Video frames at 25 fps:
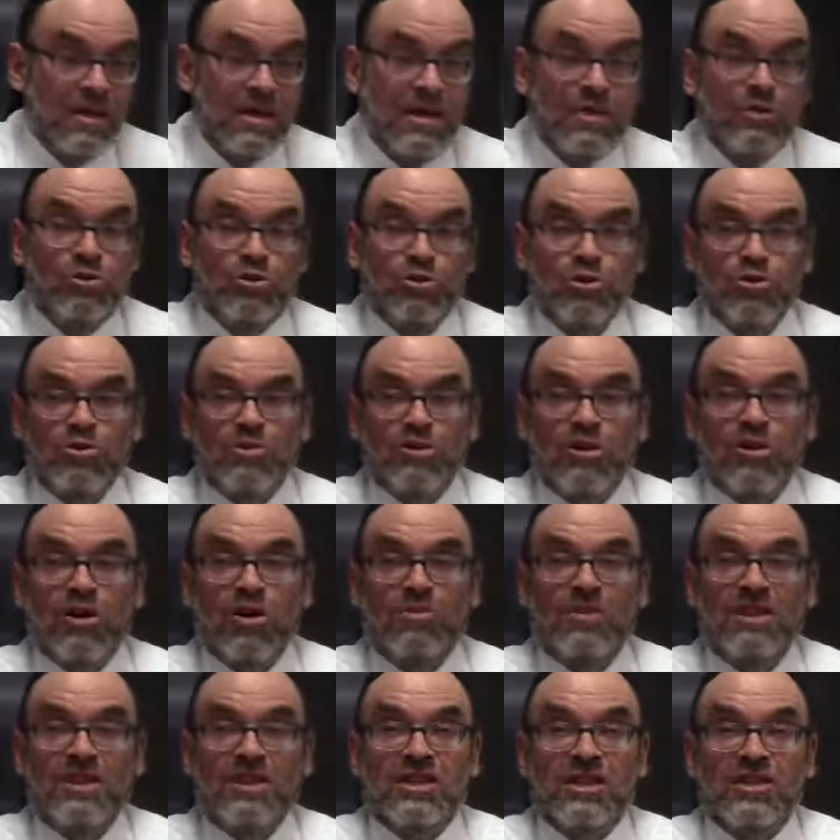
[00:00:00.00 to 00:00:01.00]
I tutti i
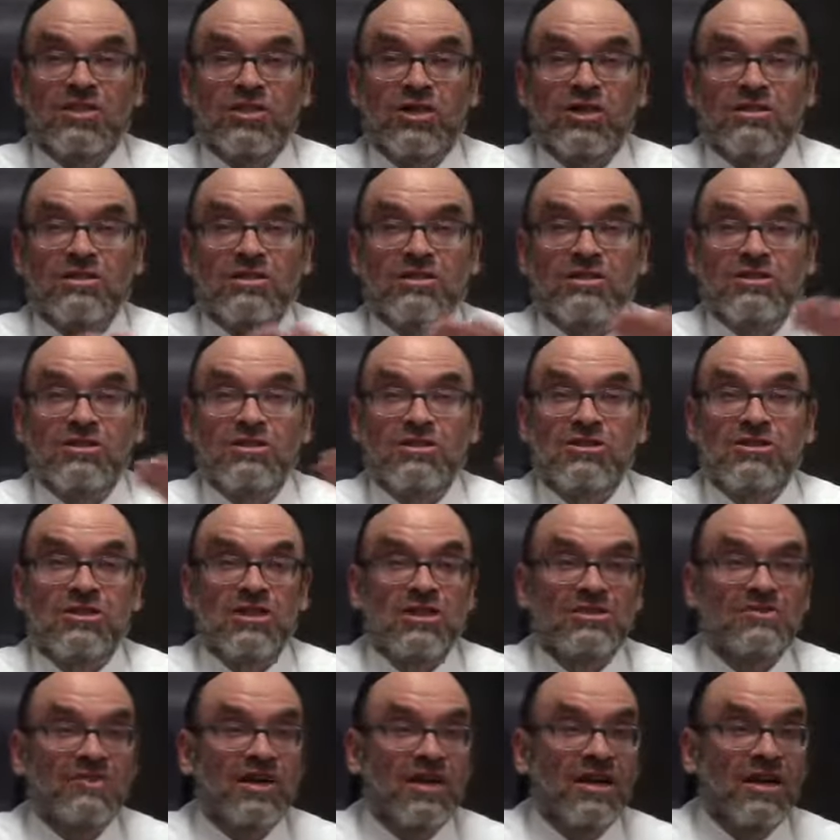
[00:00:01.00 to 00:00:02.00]
commentatori si
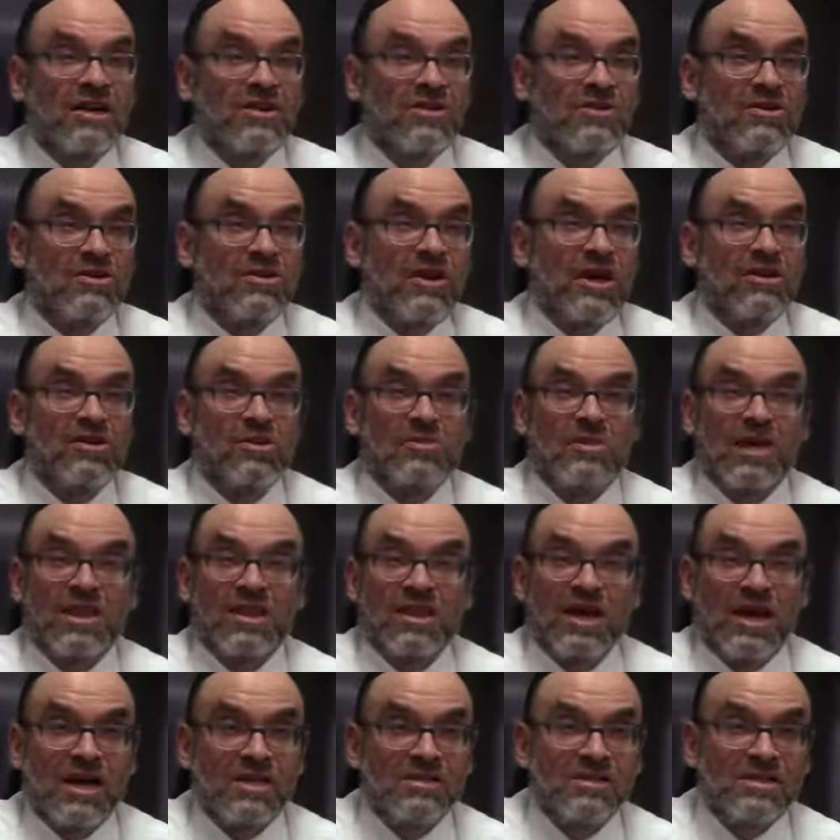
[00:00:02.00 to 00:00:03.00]
cervellano a
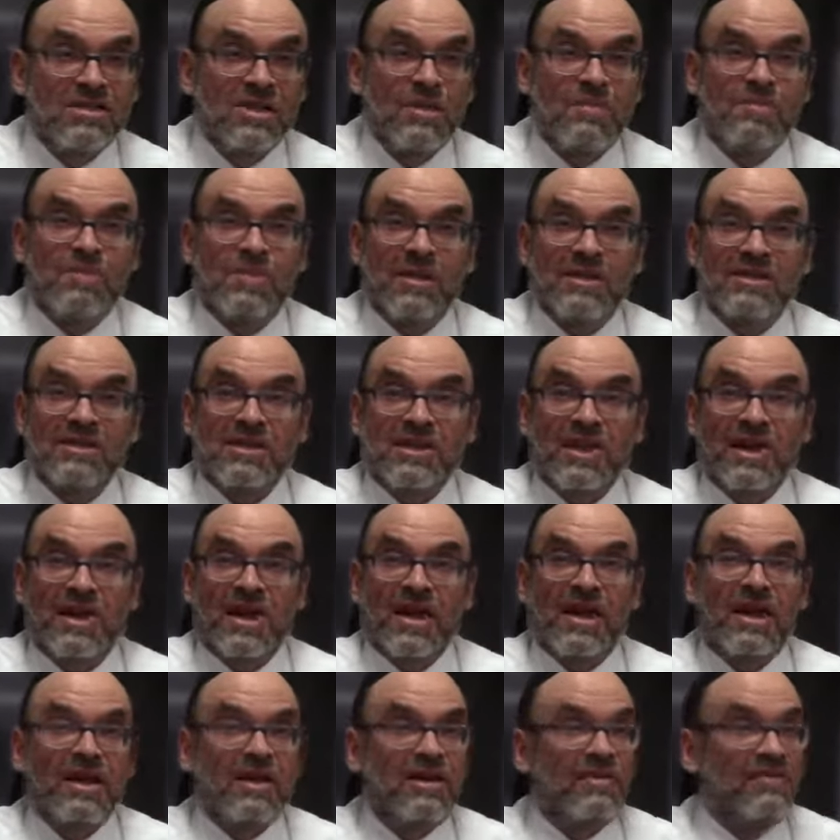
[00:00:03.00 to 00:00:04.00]
domandarsi
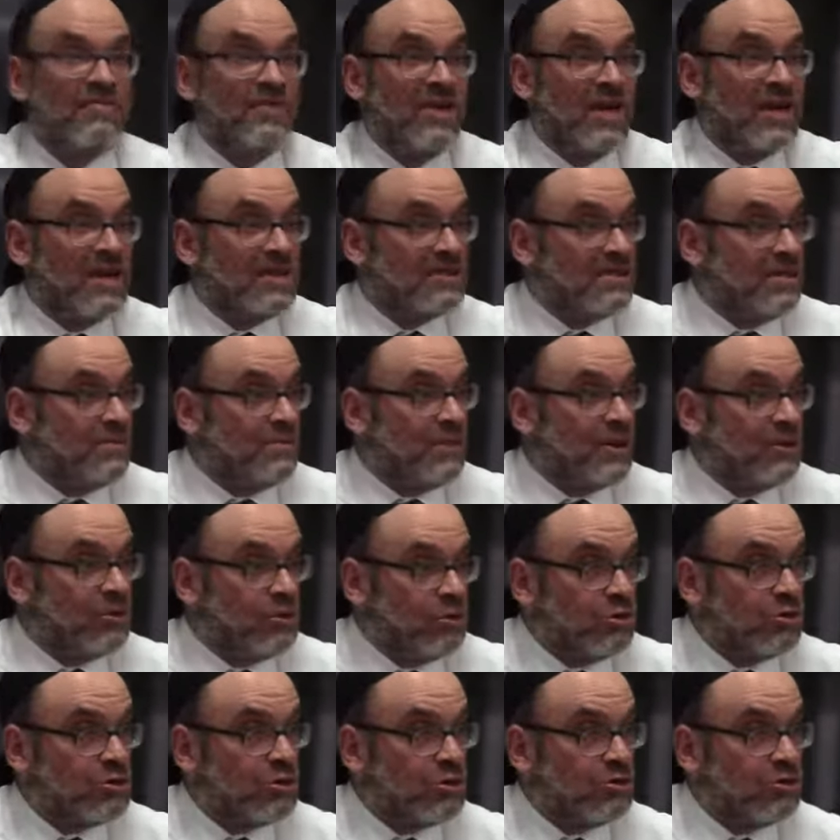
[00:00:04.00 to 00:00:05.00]
perché viene
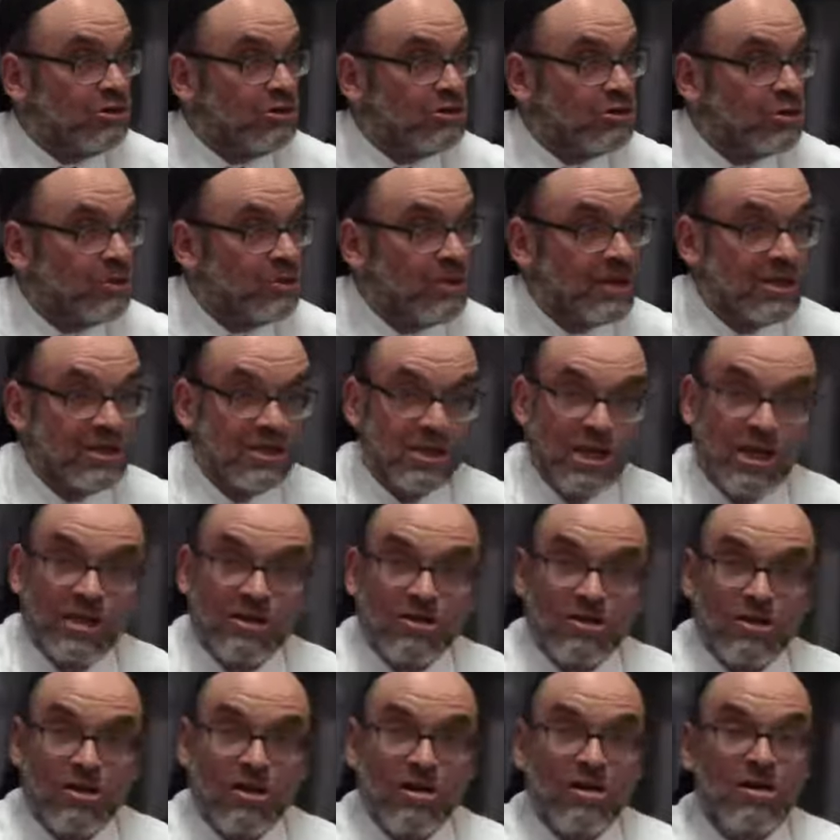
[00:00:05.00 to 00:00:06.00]
ripetuto questo
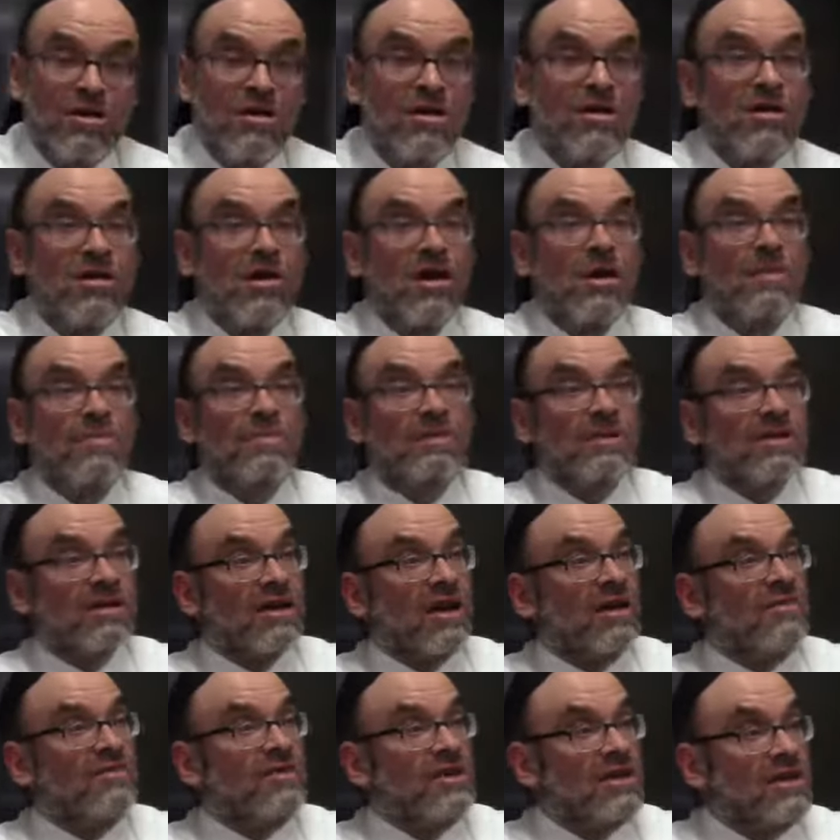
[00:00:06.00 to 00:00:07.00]
precetto e
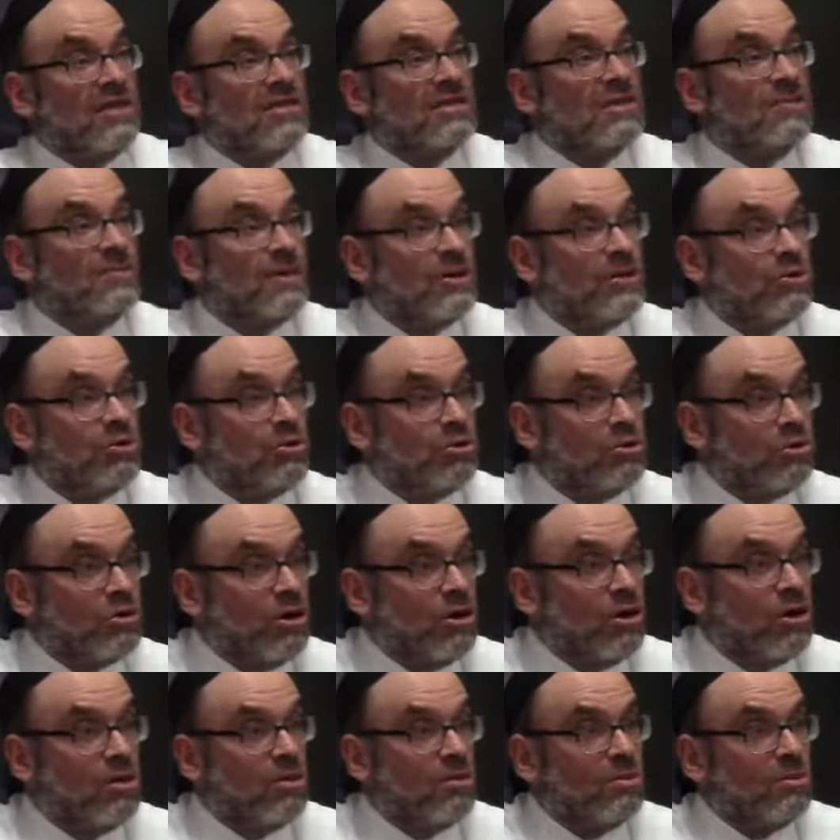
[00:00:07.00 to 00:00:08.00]
perché viene
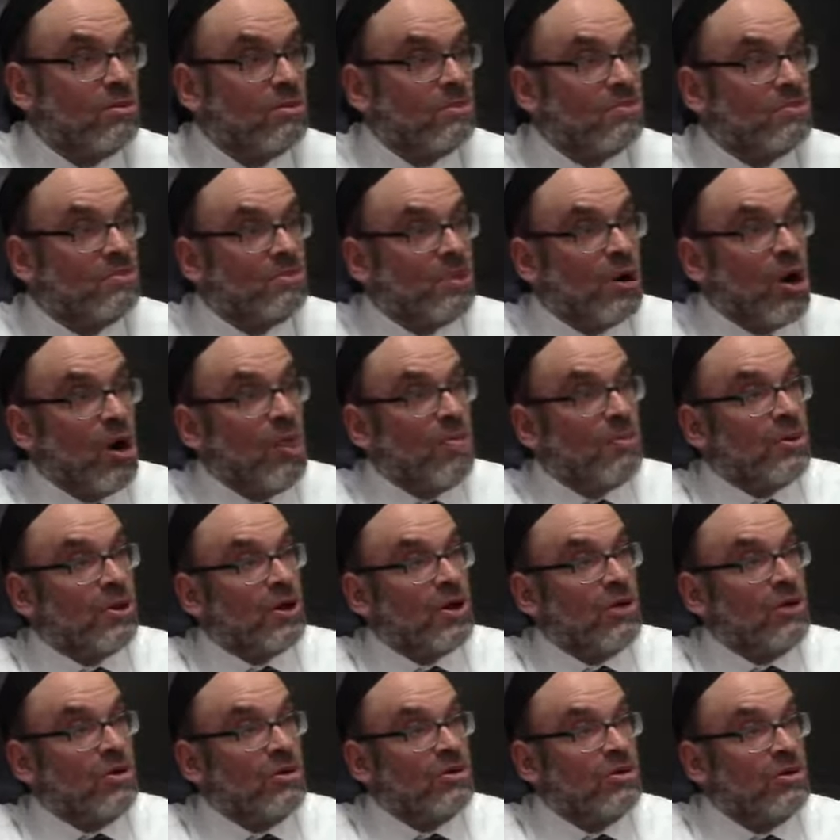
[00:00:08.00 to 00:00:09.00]
ripetuto
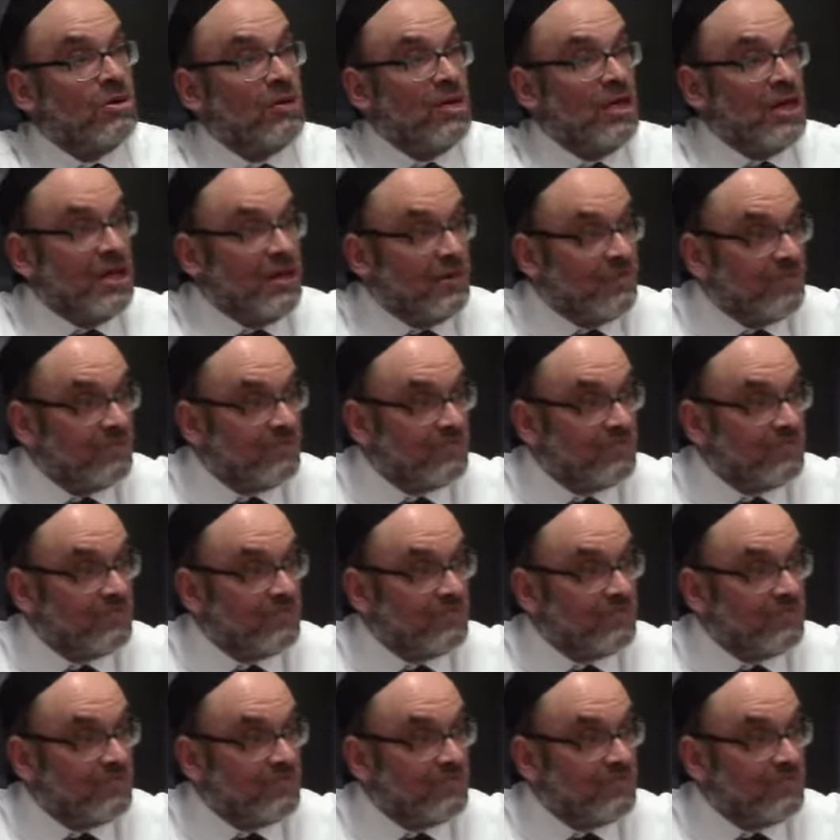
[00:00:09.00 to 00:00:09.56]
proprio lì.